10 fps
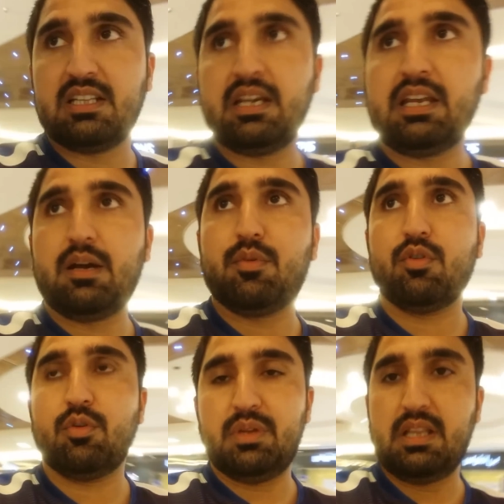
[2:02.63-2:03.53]
कितने के आप
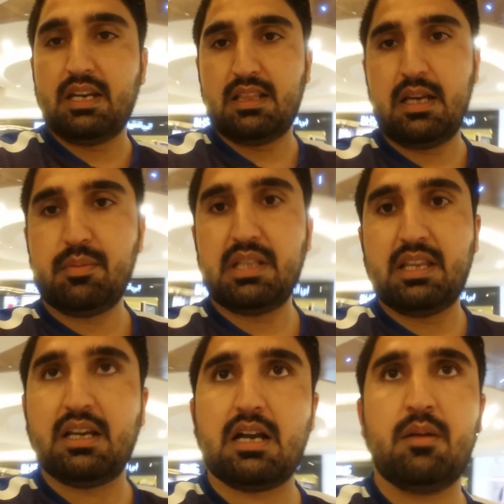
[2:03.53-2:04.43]
लोगों को मिलते रहते हैं आप
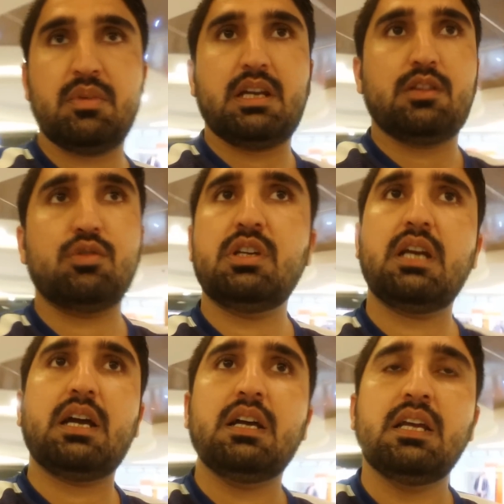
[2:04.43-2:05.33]
कितने का काम कर लेते हैं उसने
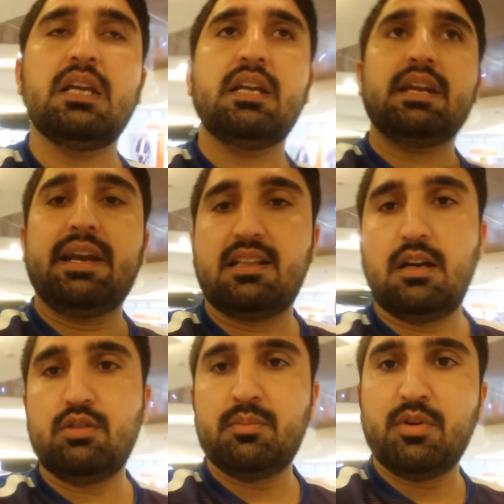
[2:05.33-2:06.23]
कहा एट
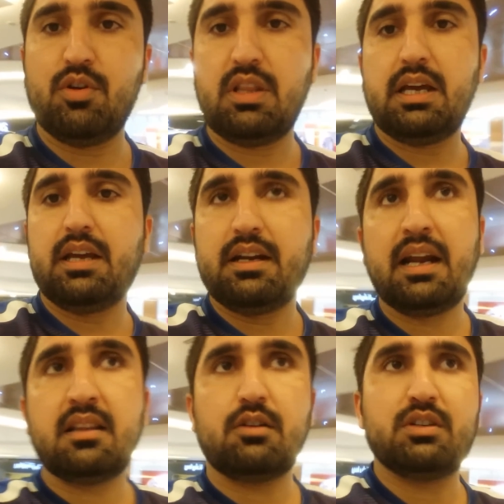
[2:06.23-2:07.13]
थाउजेंड भी होता है
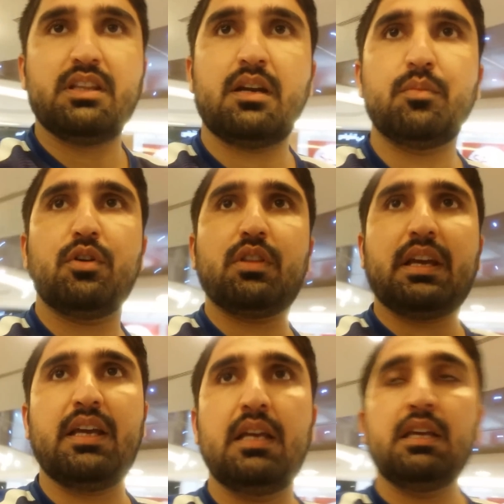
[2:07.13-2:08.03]
नाइन थाउजेंड दिरम भी
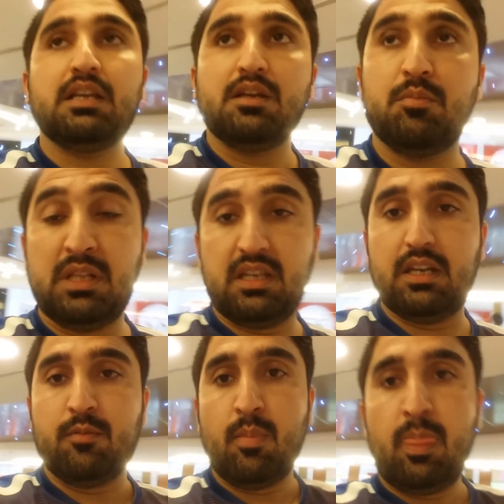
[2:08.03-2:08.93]
होता है मंथली